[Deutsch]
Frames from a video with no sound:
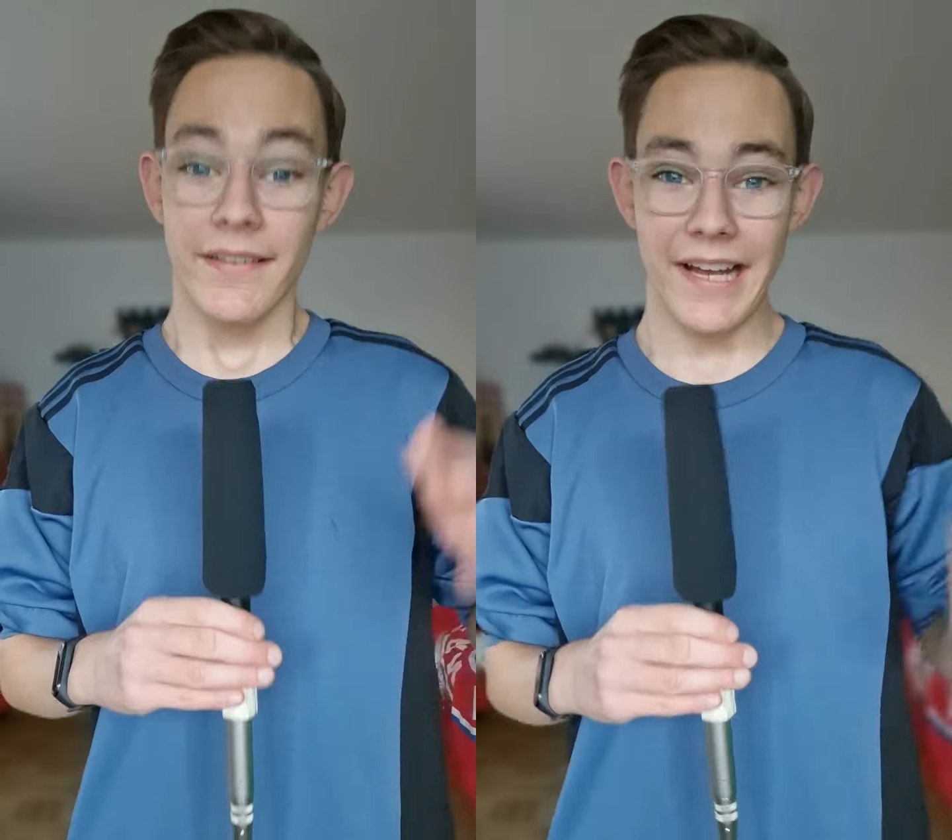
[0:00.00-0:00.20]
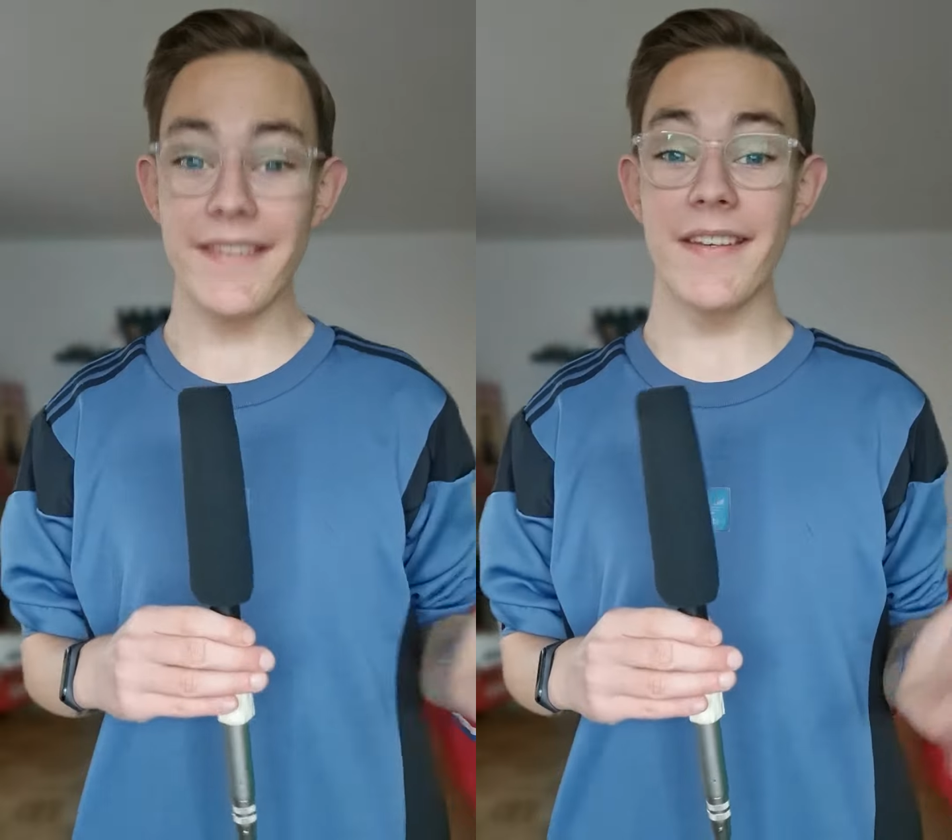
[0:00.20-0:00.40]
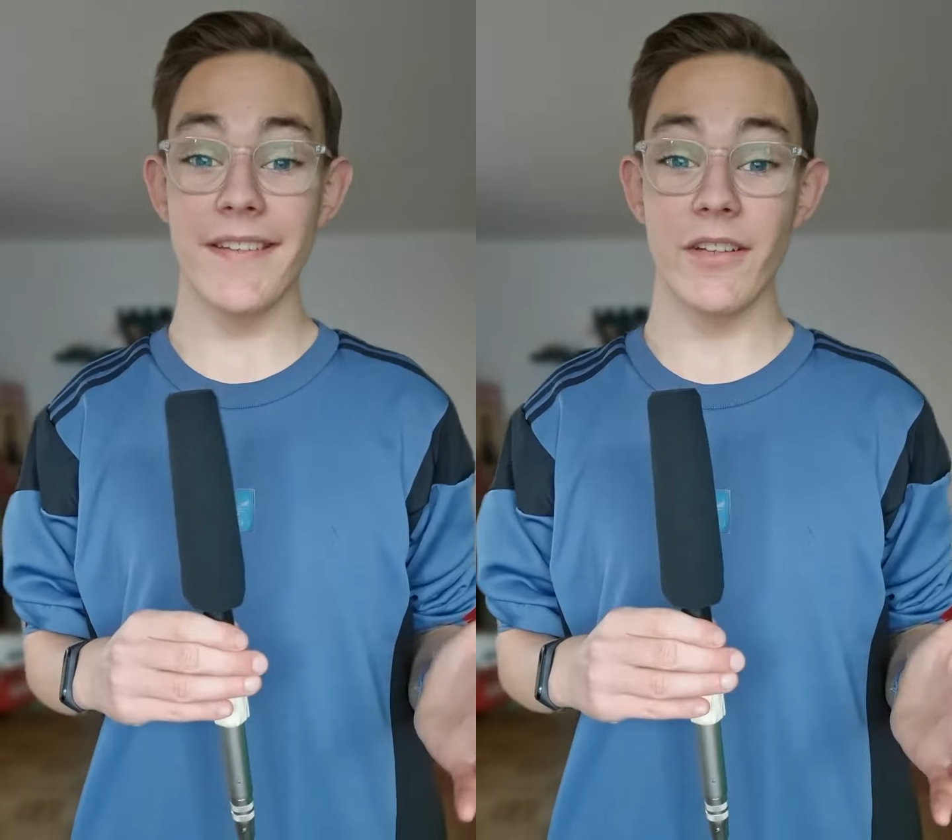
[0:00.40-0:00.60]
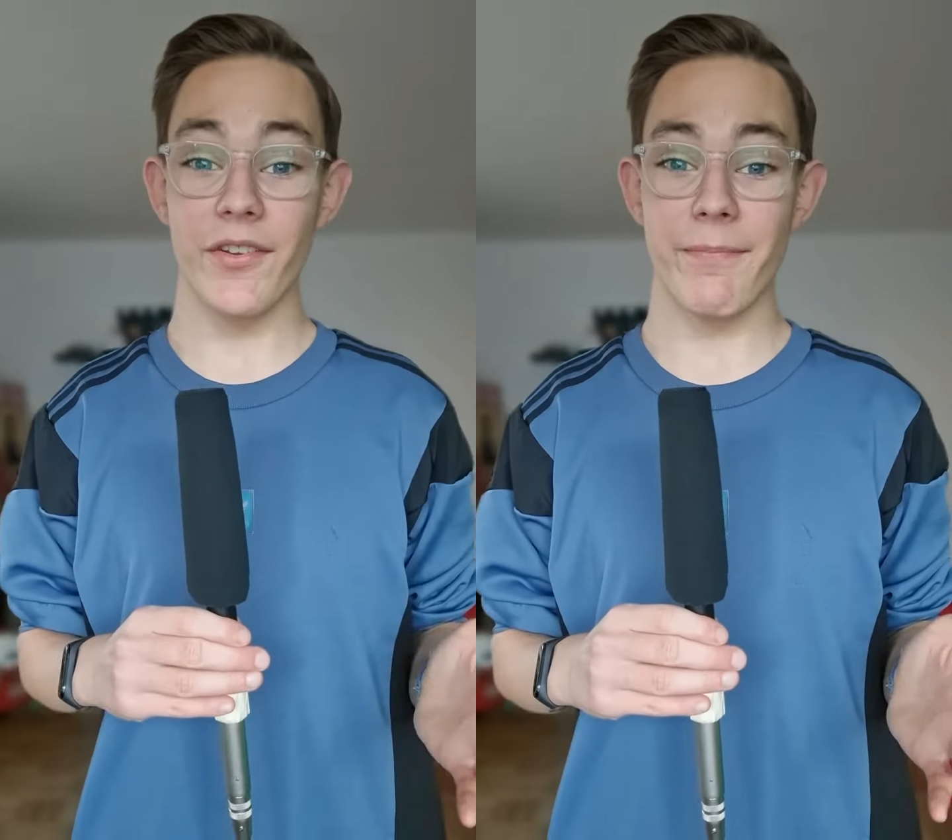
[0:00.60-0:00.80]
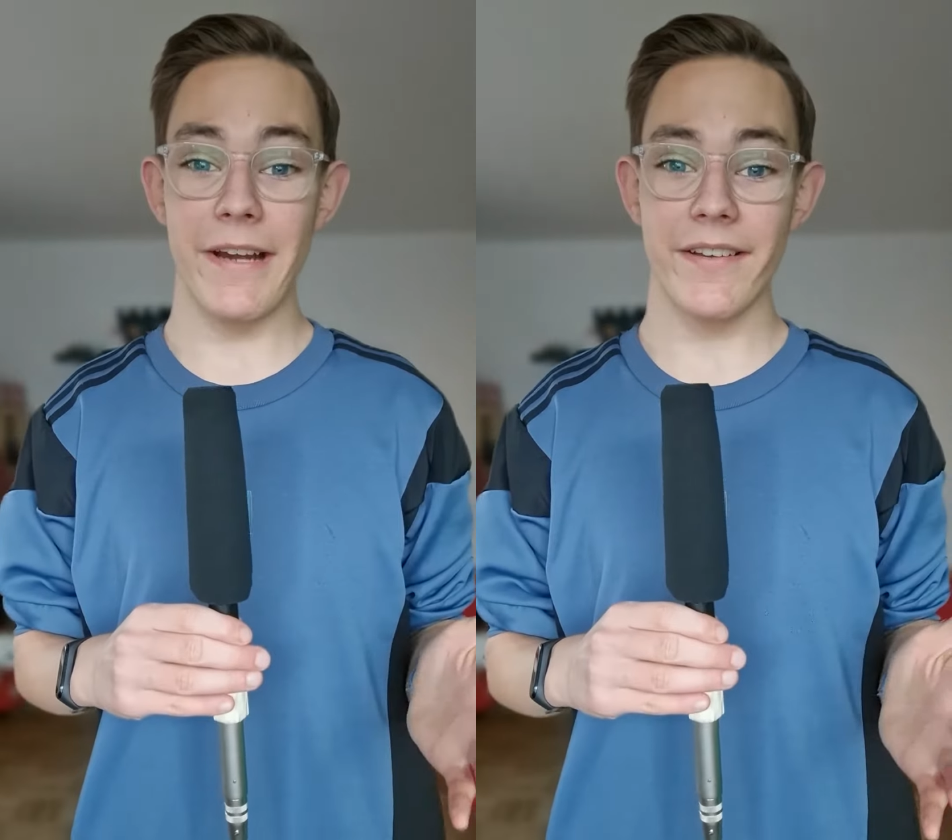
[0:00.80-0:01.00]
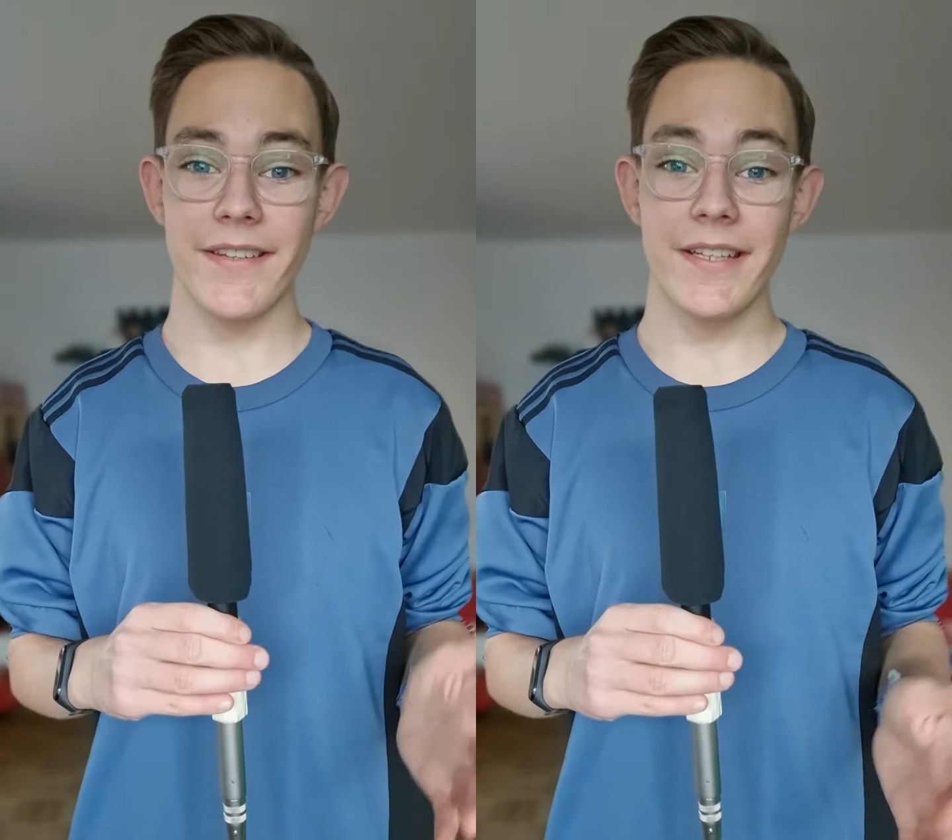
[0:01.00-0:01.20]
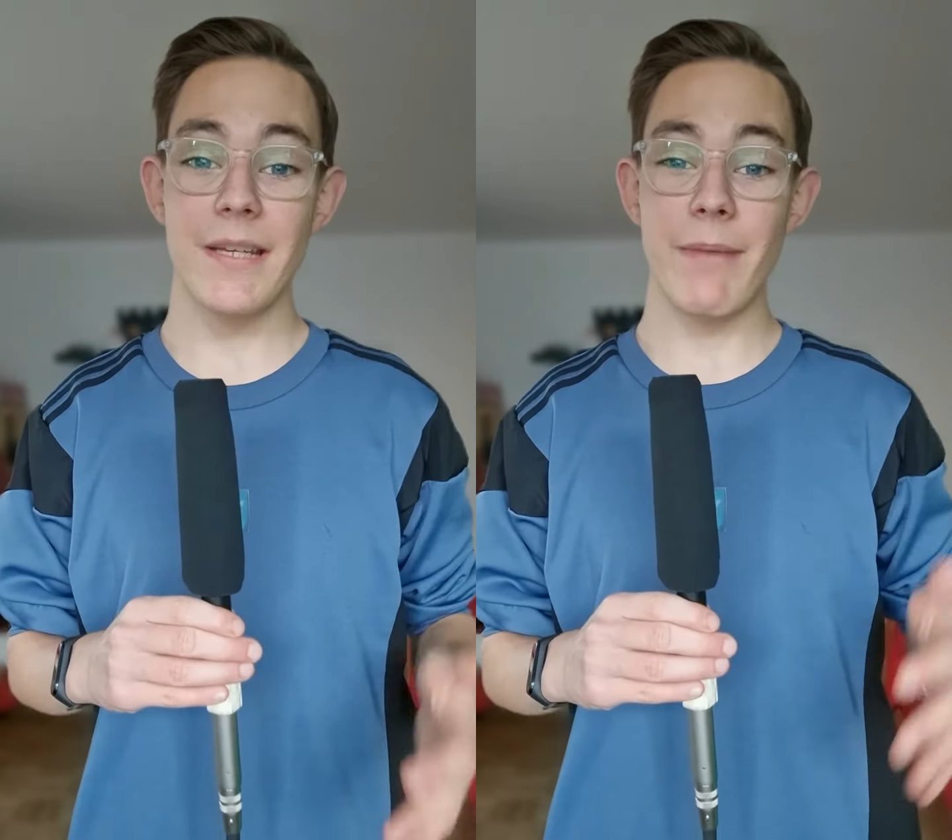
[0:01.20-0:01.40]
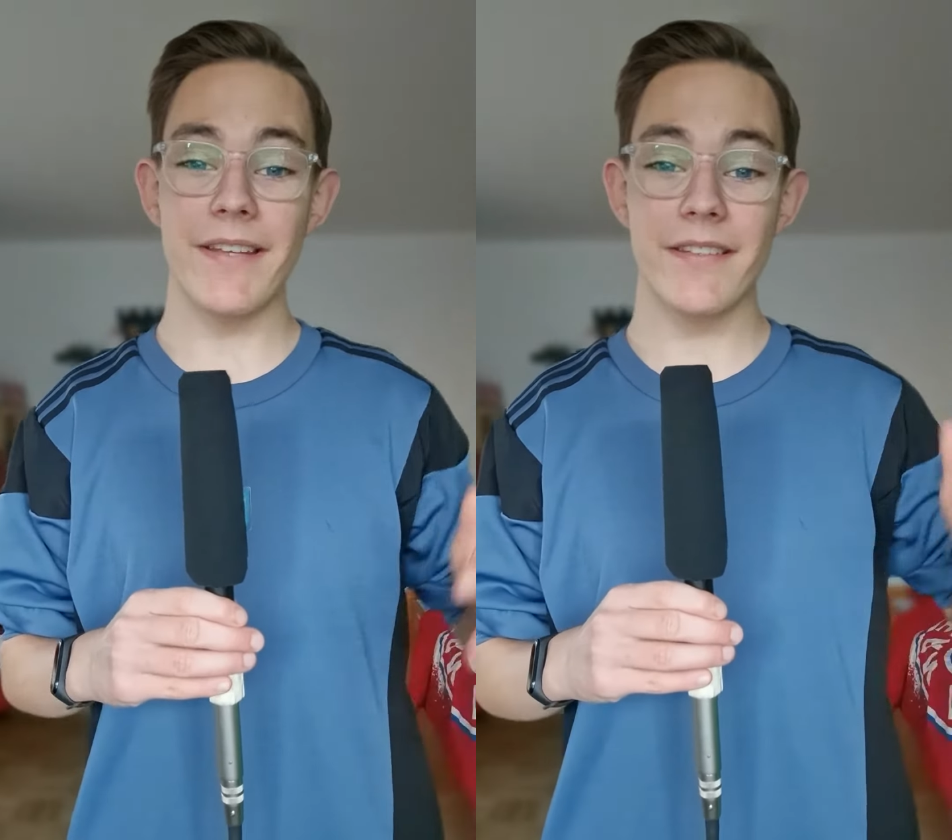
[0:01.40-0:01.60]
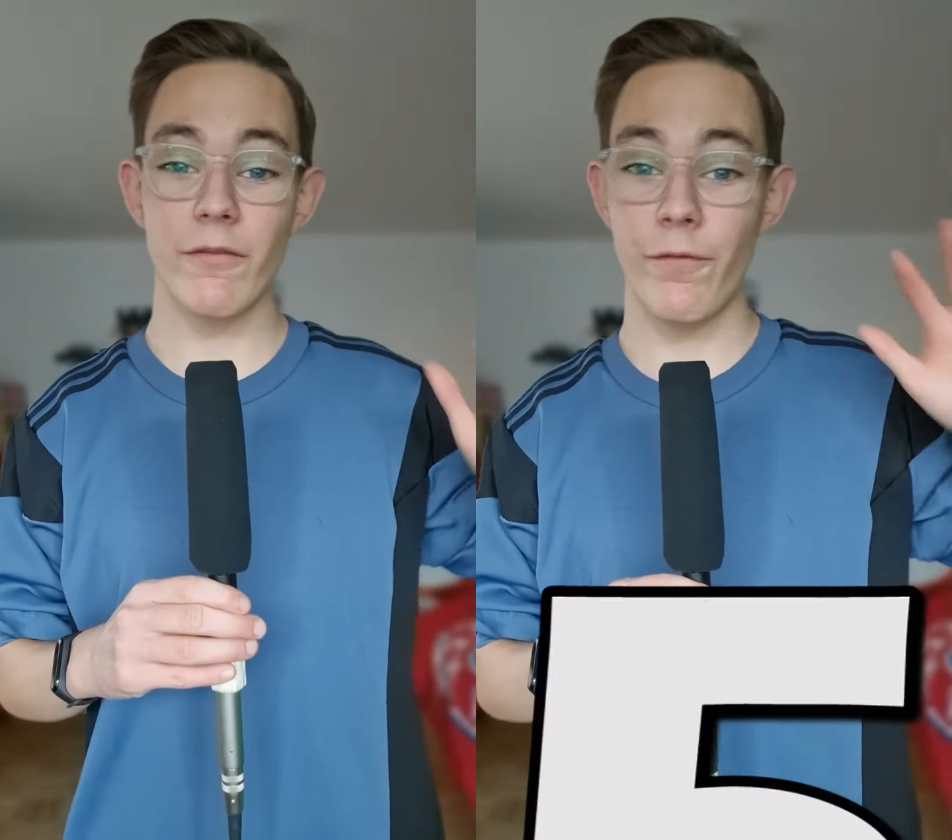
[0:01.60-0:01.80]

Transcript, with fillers: Das hier sind aus meiner Sicht die besten